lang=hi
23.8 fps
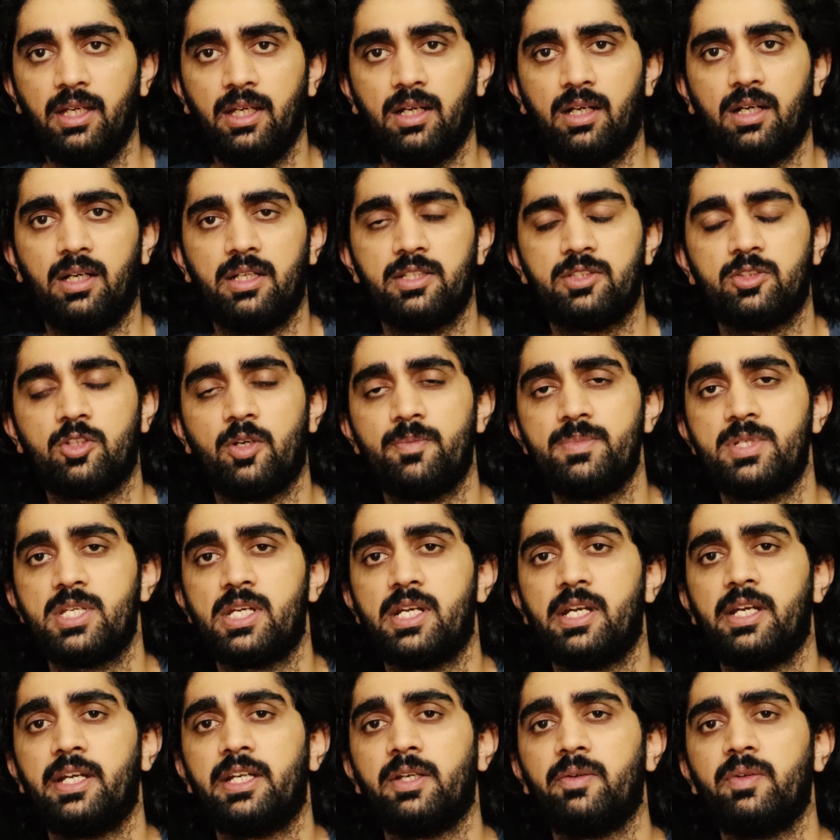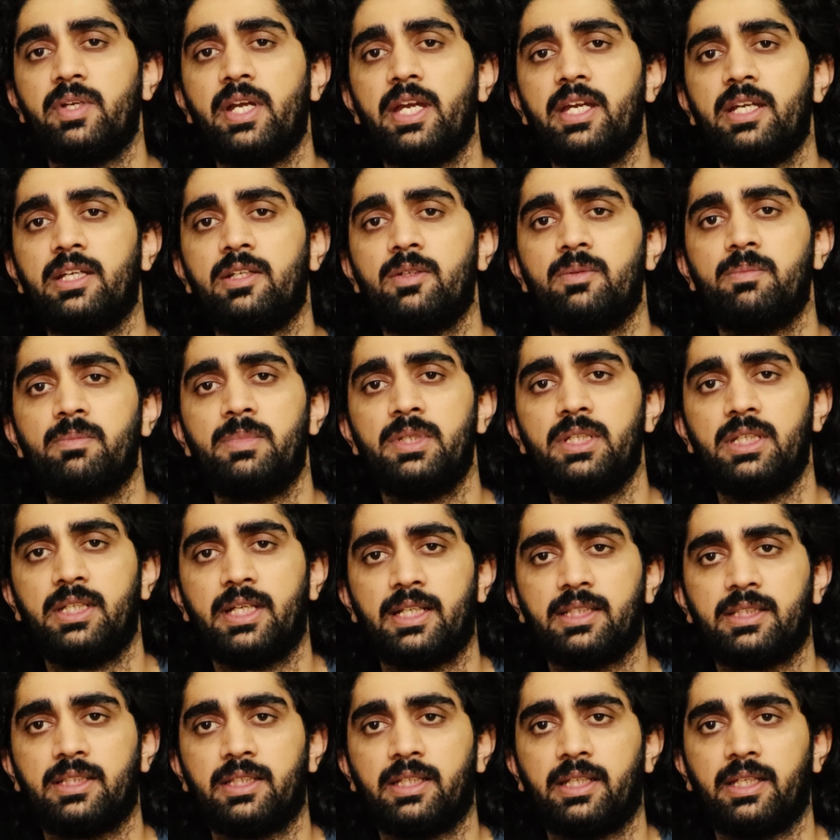और इसको हम जनरेटिव ए भी
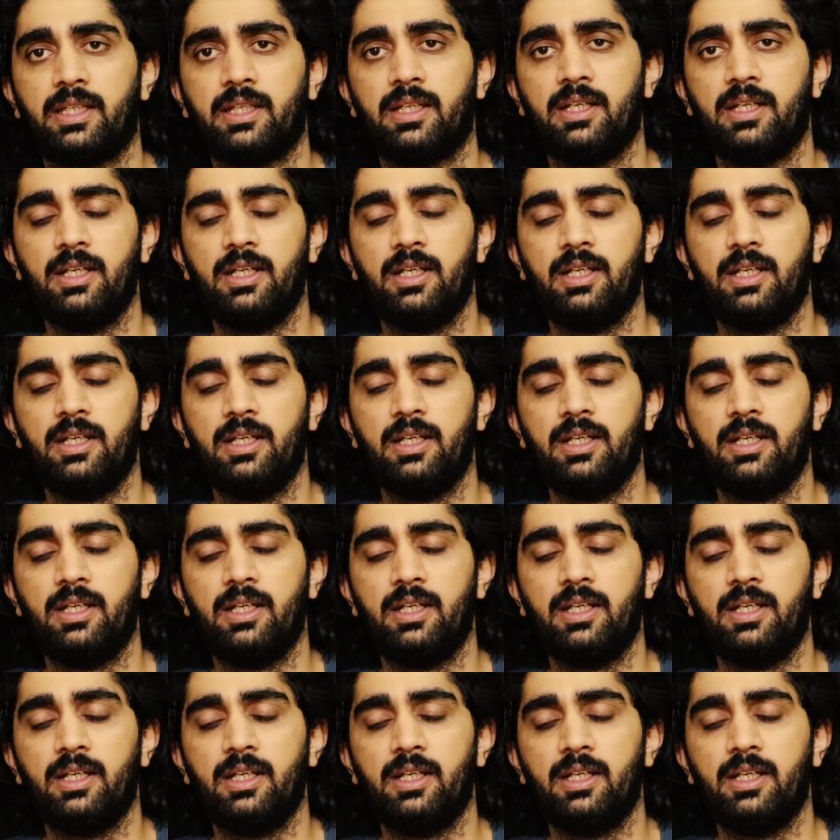कहते हैं